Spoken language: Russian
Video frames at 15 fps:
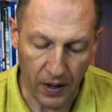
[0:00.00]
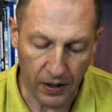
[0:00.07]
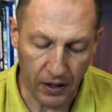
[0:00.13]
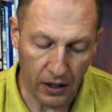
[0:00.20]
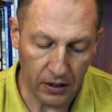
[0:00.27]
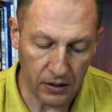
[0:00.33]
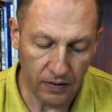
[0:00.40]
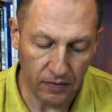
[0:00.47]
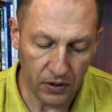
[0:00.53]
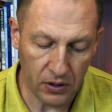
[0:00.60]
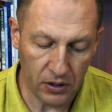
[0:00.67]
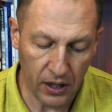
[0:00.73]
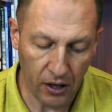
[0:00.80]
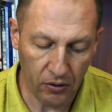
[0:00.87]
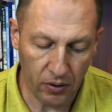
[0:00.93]
Они издавна
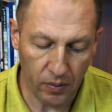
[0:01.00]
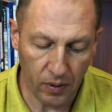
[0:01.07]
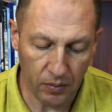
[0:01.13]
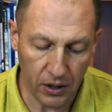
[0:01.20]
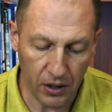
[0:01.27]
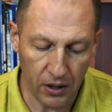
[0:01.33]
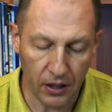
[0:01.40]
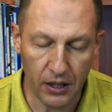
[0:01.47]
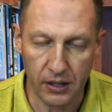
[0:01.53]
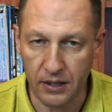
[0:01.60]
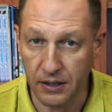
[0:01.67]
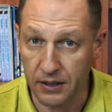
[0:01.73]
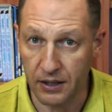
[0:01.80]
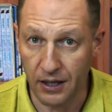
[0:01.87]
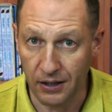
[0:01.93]
знают обо мне,
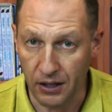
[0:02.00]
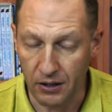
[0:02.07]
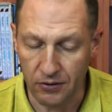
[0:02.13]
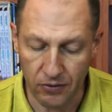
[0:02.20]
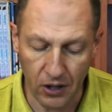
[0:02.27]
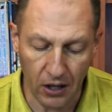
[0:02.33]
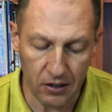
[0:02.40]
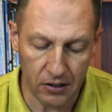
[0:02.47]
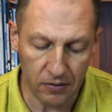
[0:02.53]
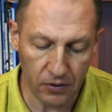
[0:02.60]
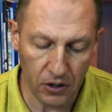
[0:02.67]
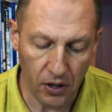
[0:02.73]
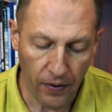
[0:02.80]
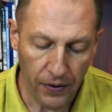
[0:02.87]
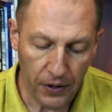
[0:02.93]
если захотят свидетельствовать,